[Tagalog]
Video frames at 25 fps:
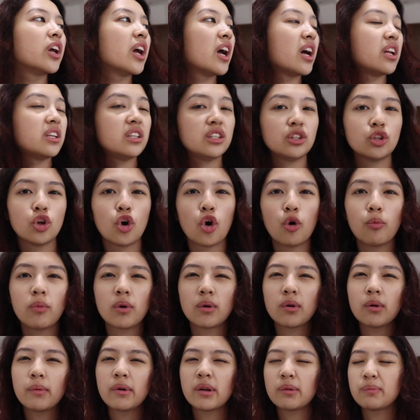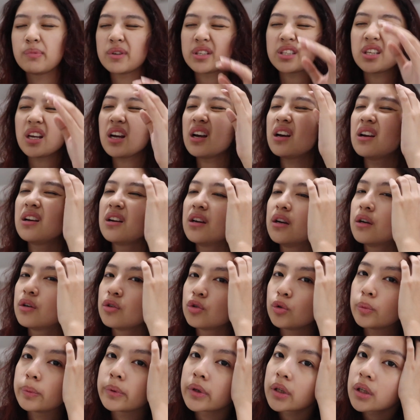ko yan, dito ako mag-bed. Basta,
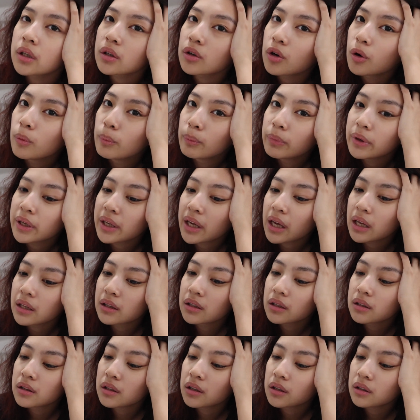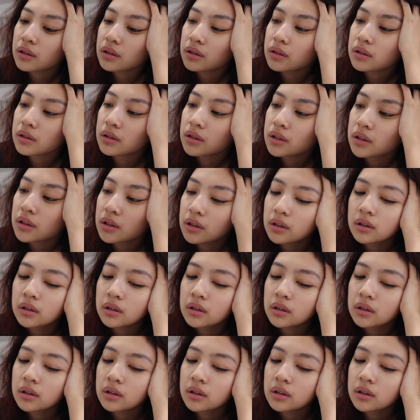super complicated ng